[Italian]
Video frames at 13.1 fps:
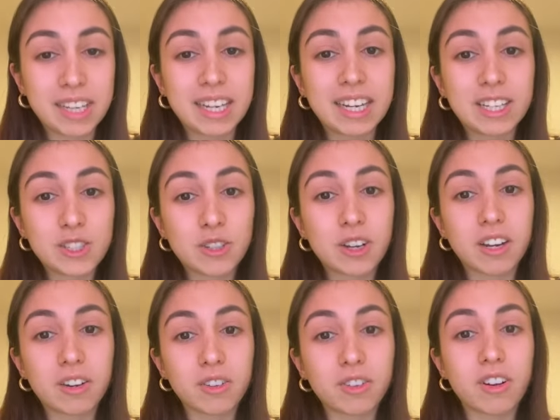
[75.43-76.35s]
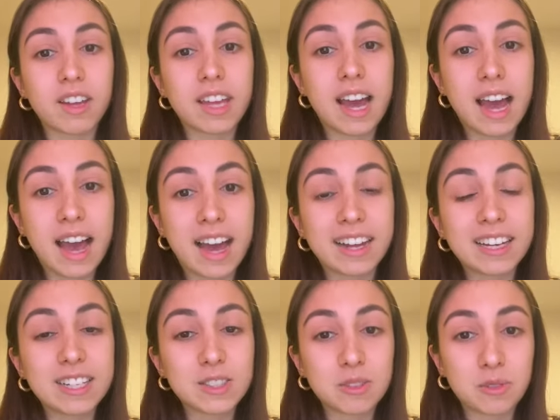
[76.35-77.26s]
Il liceo Carlo Troia ha
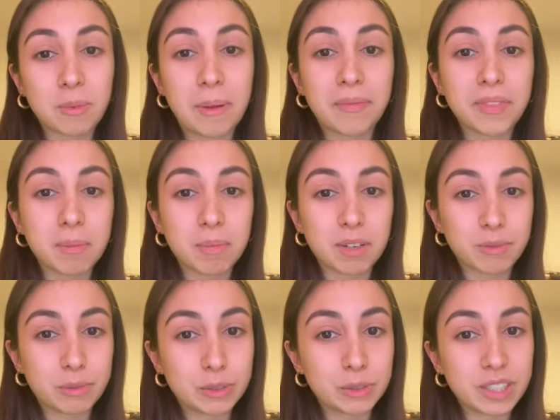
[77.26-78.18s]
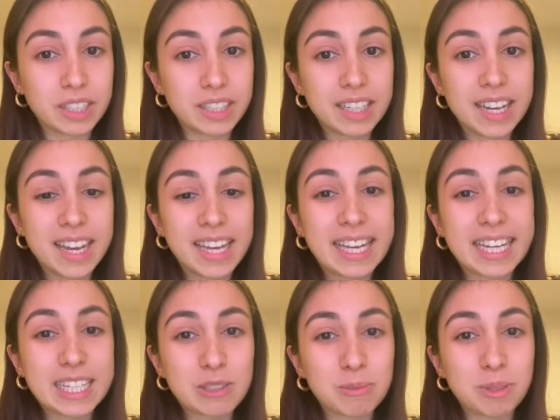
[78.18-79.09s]
gli strumenti per voi e
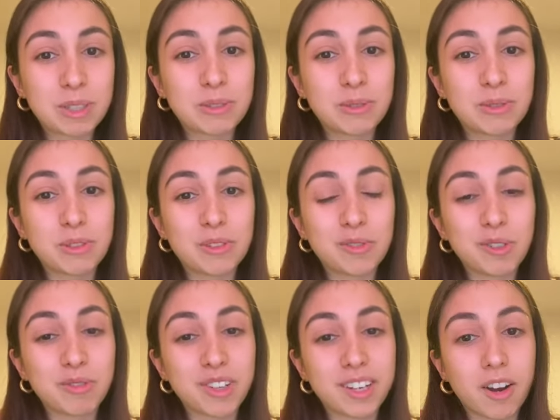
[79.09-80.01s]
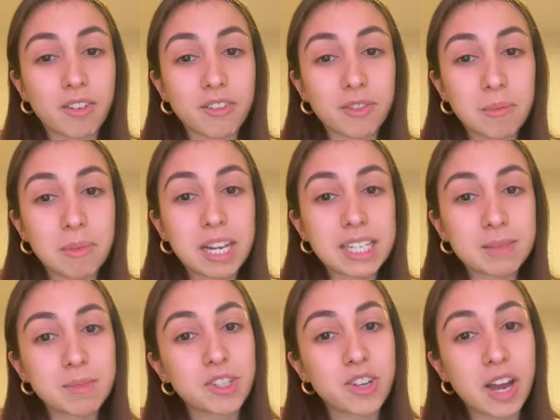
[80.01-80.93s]
soprattutto vi offrirà una famiglia
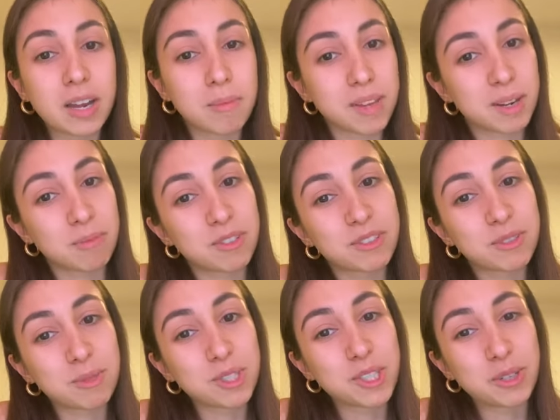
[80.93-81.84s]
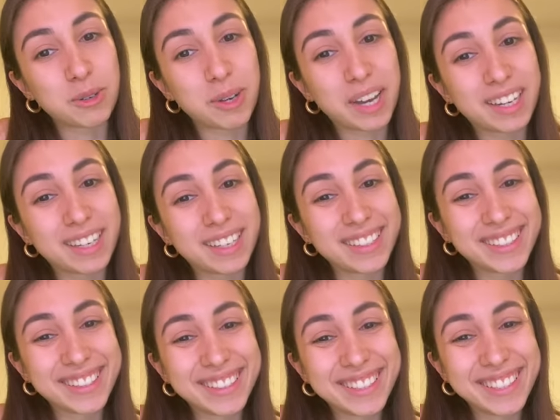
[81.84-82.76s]
speciale per i prossimi 5 anni.
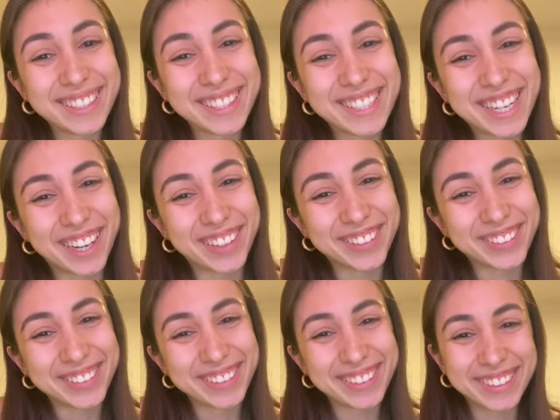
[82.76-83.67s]
Ciao!